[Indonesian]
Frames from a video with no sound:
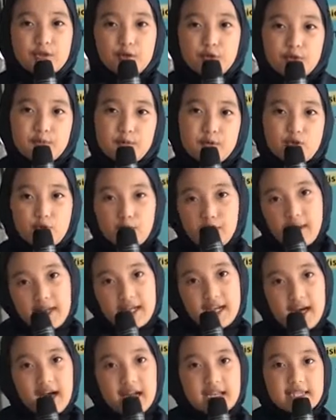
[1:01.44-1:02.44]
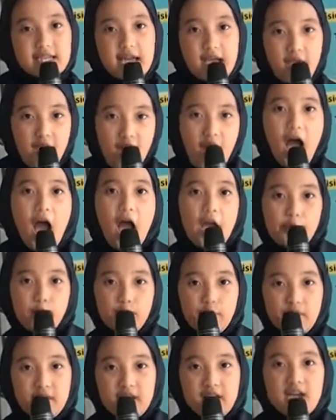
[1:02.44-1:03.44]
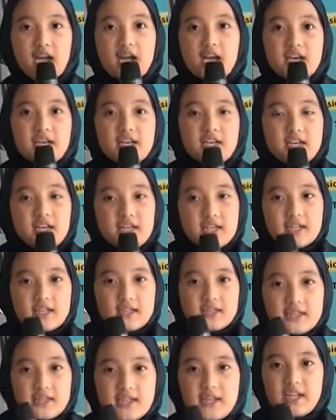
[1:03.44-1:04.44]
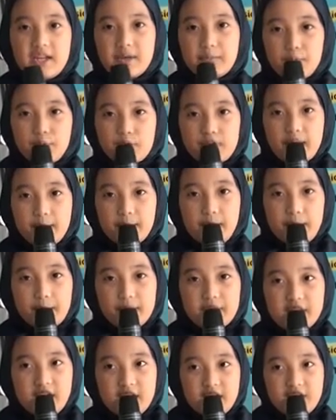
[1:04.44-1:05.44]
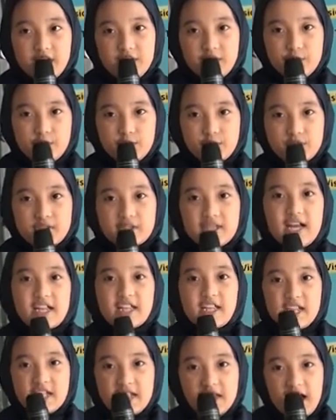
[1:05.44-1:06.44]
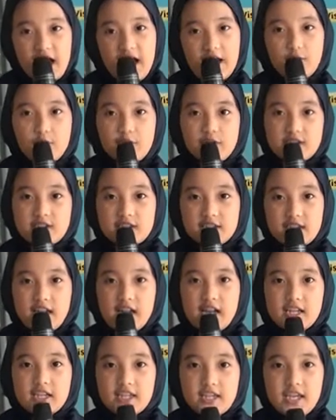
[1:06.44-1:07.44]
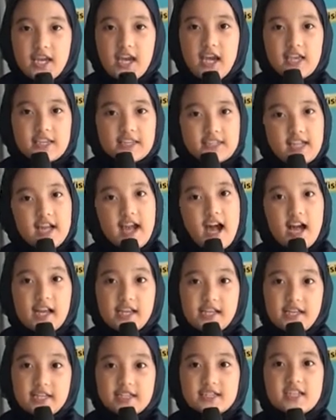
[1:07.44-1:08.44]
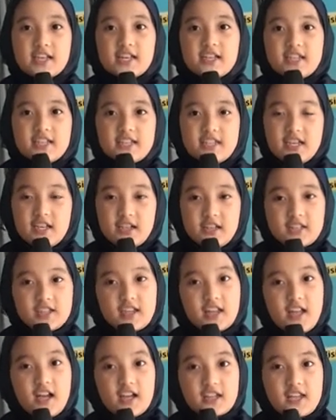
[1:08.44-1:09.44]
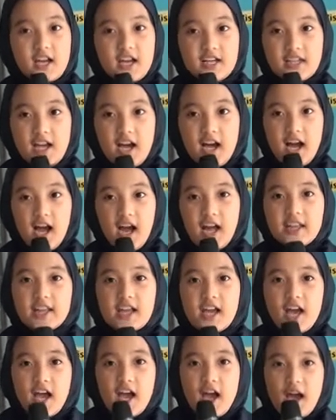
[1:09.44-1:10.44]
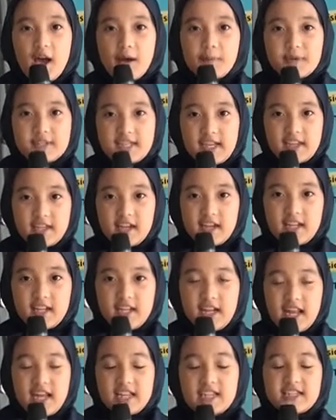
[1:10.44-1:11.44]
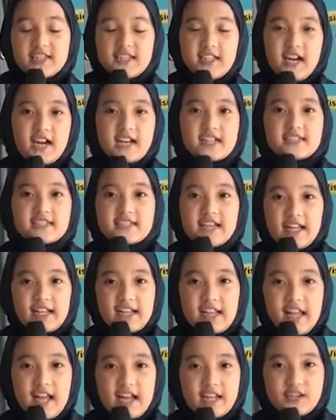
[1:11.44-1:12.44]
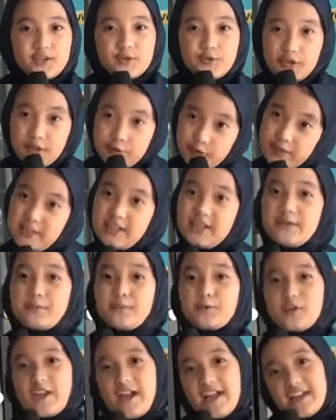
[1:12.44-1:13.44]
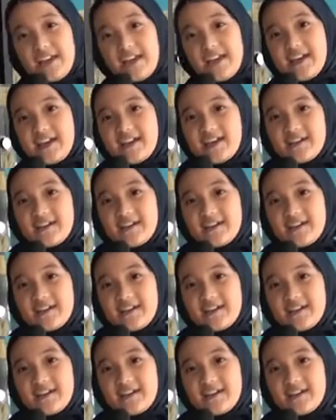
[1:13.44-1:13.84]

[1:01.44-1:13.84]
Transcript: News Berjumpa dengan saya Ayuri Di liputan Papita Kid News Saat ini Ayuri sedang di SD Agis Di sini sedang diadakan pesantren kilat disingkat Sanlat Yuk ikuti liputannya